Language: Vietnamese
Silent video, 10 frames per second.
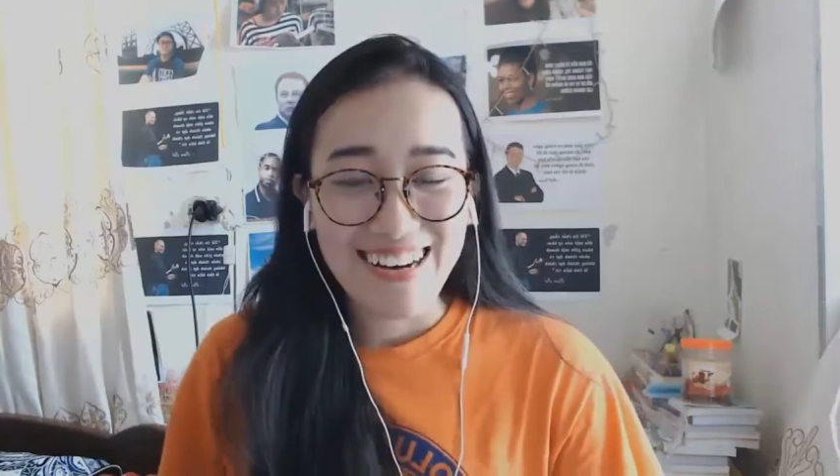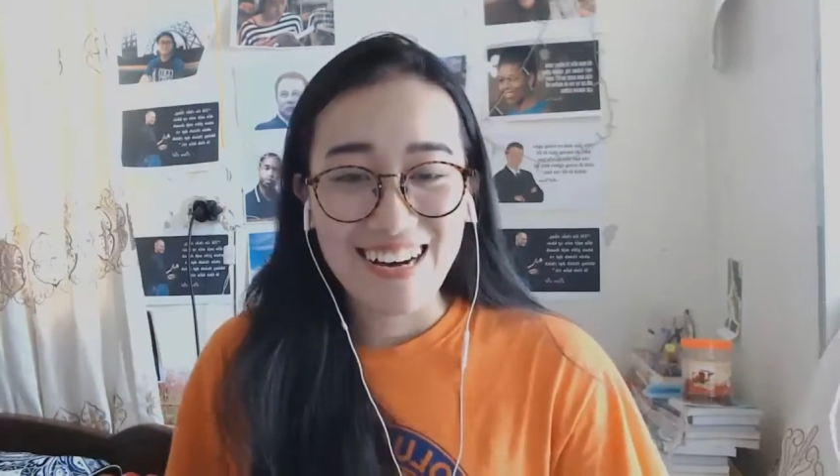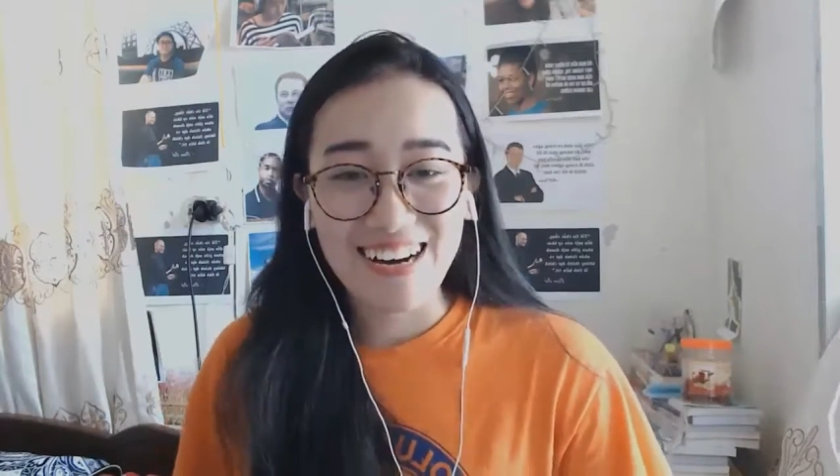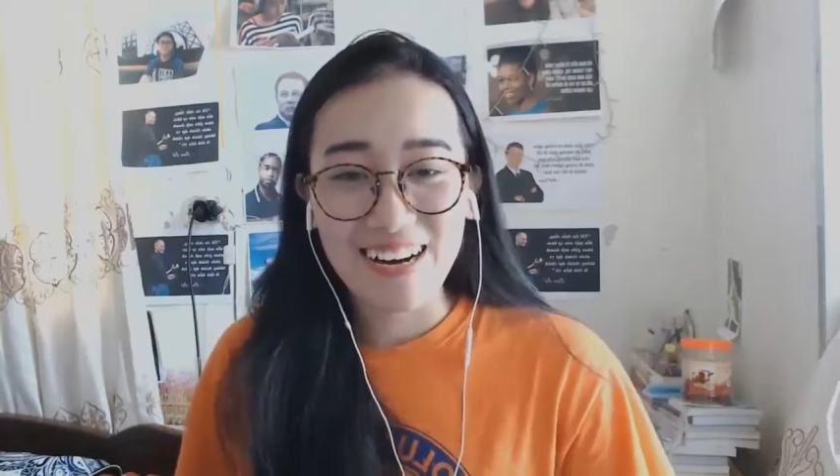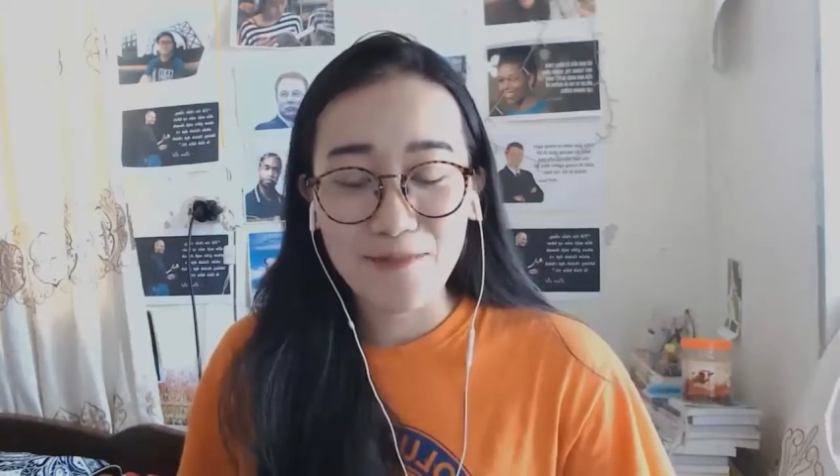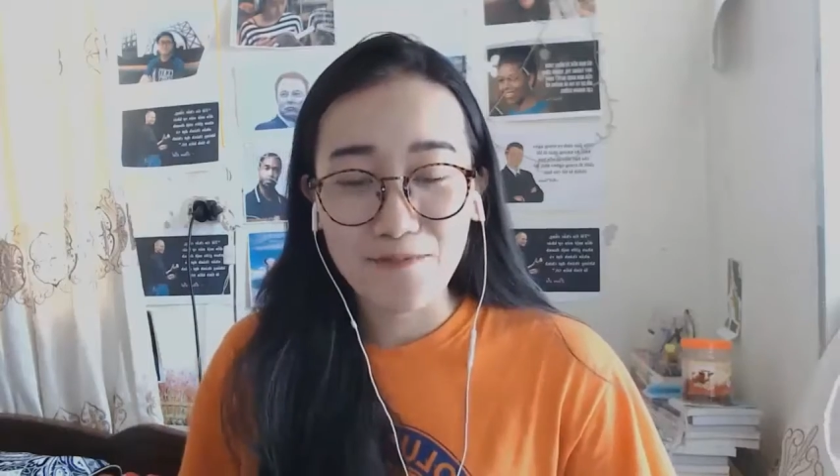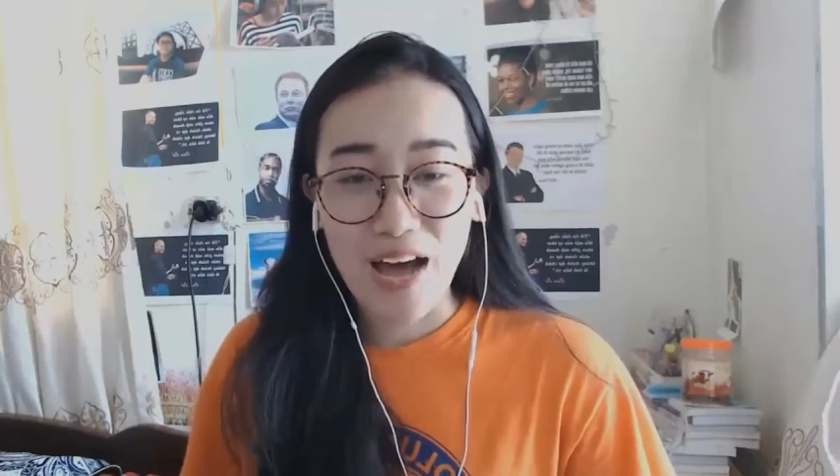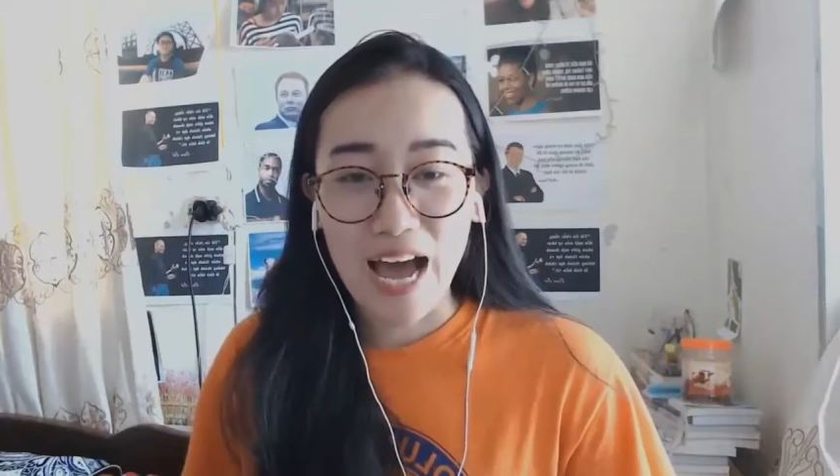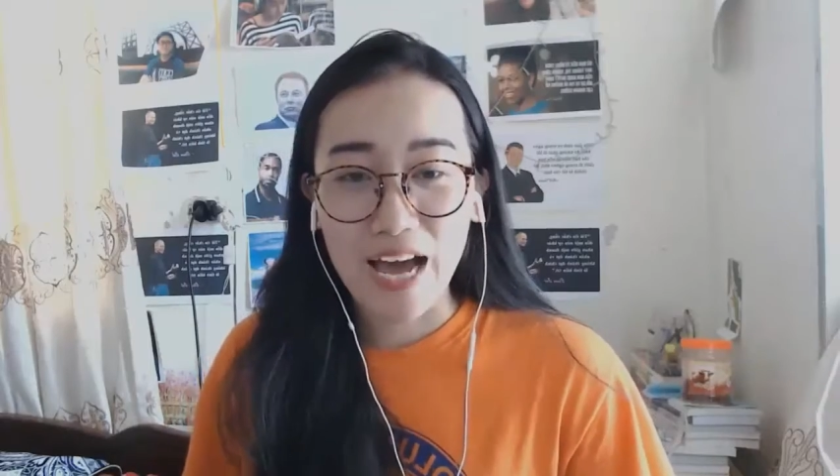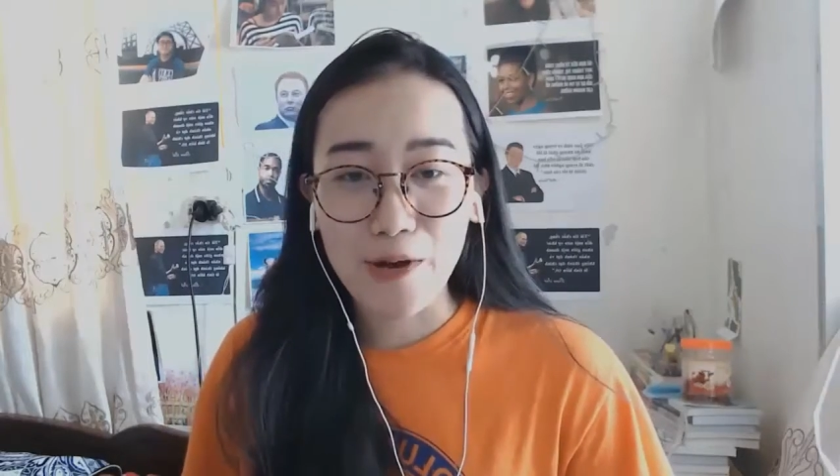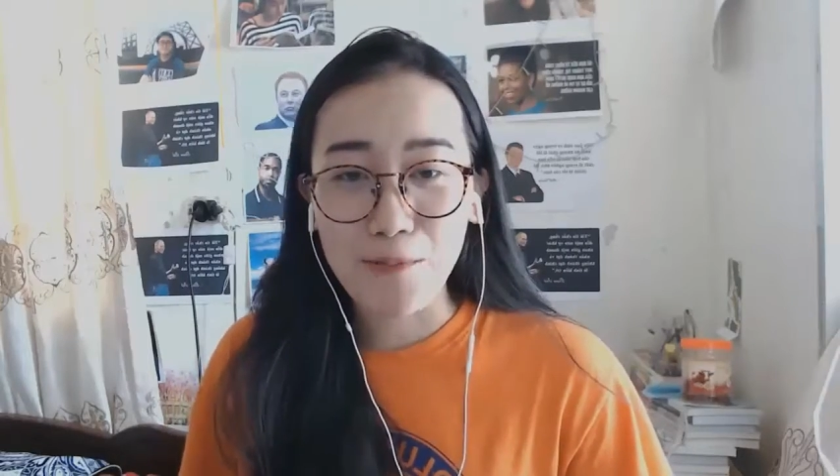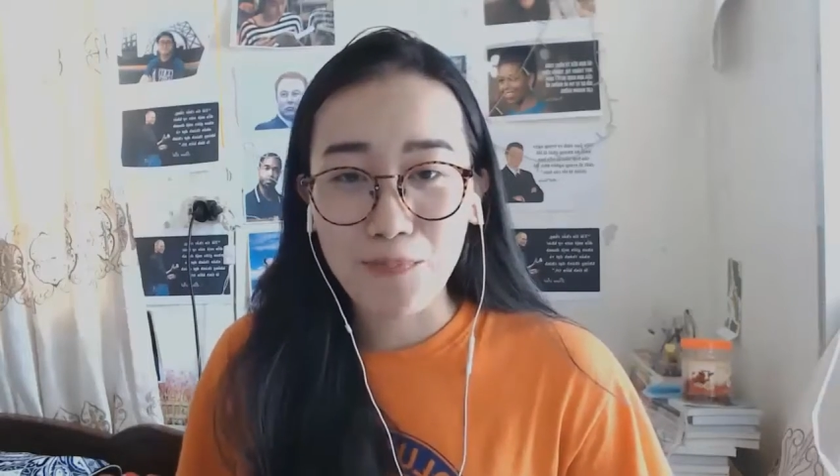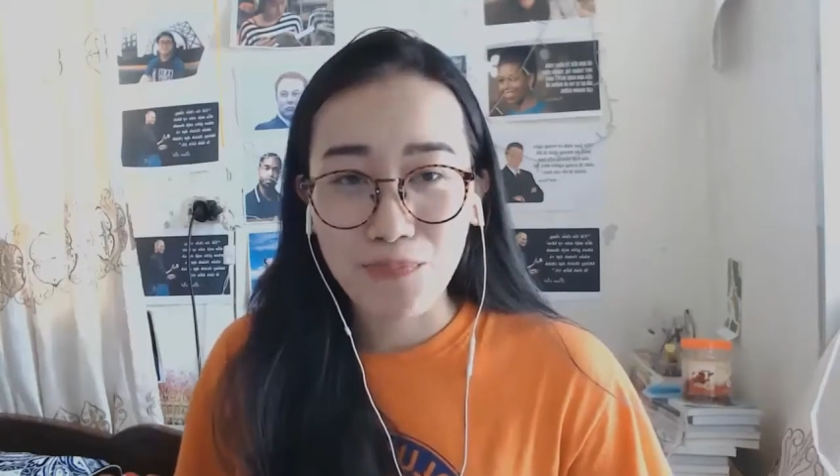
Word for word: à, Và